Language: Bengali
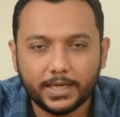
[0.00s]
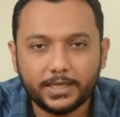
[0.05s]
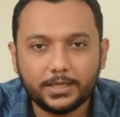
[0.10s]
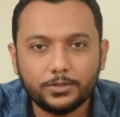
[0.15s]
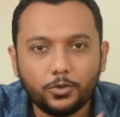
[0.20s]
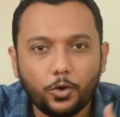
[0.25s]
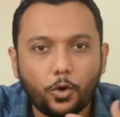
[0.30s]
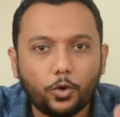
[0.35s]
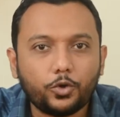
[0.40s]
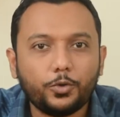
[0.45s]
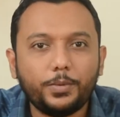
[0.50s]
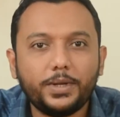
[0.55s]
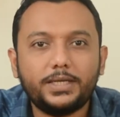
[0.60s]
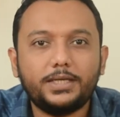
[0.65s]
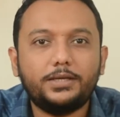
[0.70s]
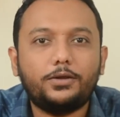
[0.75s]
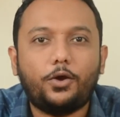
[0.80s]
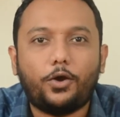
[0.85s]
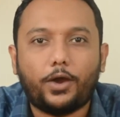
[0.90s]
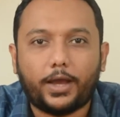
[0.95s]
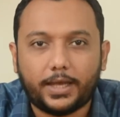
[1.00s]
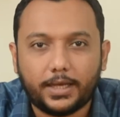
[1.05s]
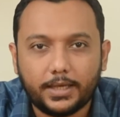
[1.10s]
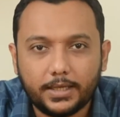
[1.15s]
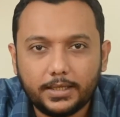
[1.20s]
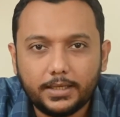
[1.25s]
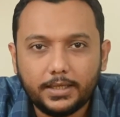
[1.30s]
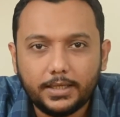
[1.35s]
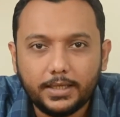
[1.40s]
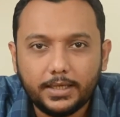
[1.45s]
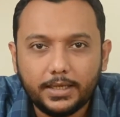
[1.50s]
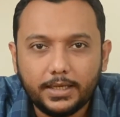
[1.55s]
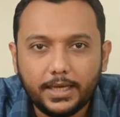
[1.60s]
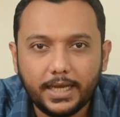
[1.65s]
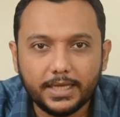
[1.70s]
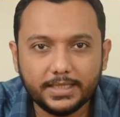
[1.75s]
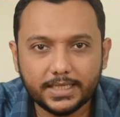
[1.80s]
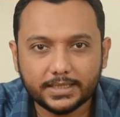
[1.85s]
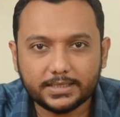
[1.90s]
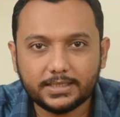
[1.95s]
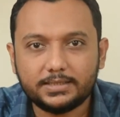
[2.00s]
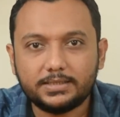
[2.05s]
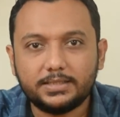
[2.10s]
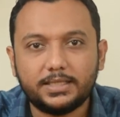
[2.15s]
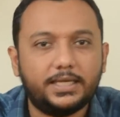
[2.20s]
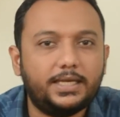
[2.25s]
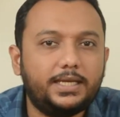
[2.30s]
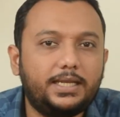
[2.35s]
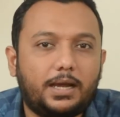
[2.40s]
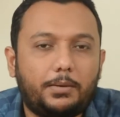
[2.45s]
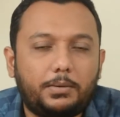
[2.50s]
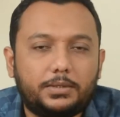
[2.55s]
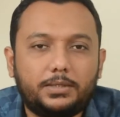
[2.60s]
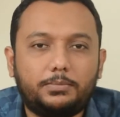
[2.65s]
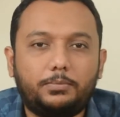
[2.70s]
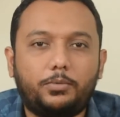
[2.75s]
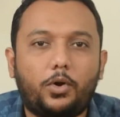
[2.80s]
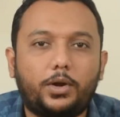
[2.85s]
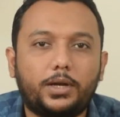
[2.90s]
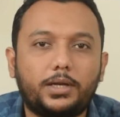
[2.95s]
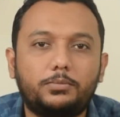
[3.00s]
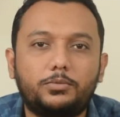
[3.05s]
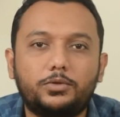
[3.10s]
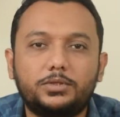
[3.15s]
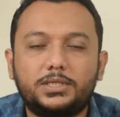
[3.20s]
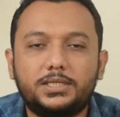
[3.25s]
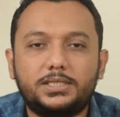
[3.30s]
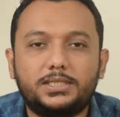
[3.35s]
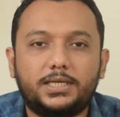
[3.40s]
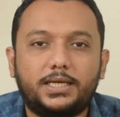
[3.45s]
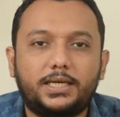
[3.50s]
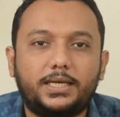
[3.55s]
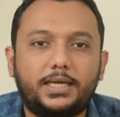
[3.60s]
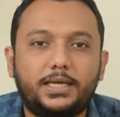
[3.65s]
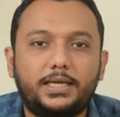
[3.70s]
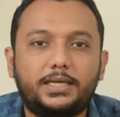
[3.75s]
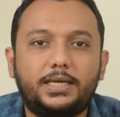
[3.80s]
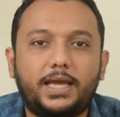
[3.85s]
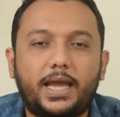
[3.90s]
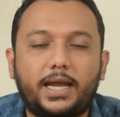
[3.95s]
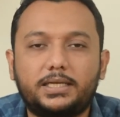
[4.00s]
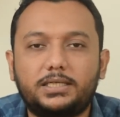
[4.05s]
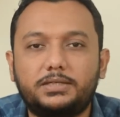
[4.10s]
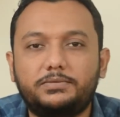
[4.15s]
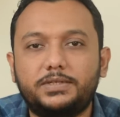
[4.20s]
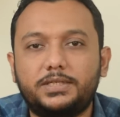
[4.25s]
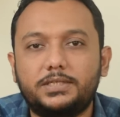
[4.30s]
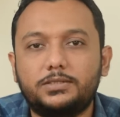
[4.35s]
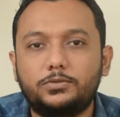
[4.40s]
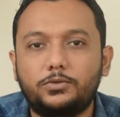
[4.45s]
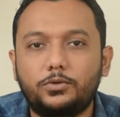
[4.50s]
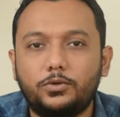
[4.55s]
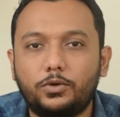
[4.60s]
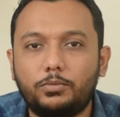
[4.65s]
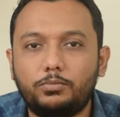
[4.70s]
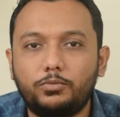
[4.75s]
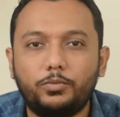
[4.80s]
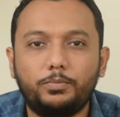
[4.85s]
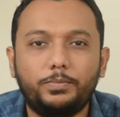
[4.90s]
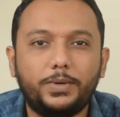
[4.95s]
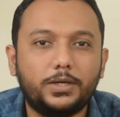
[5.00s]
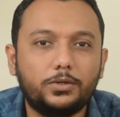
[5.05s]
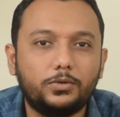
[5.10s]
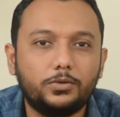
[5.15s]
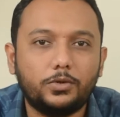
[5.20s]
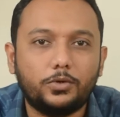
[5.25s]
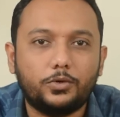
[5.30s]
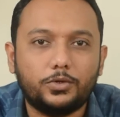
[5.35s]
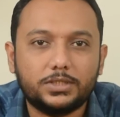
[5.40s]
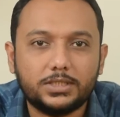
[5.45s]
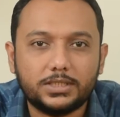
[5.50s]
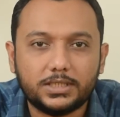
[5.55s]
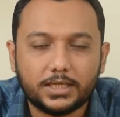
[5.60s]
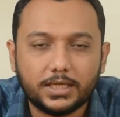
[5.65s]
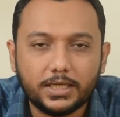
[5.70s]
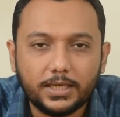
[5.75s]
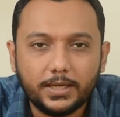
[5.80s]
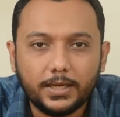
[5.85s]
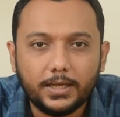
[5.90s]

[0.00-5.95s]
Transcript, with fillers: এটা কিন্তু অটোমেটিক হয় এই যে একটি স্কিল আমাদের বডির মধ্যে যে এই অ্যাক্টিভিটিসগুলো মুভমেন্টগুলো হচ্ছে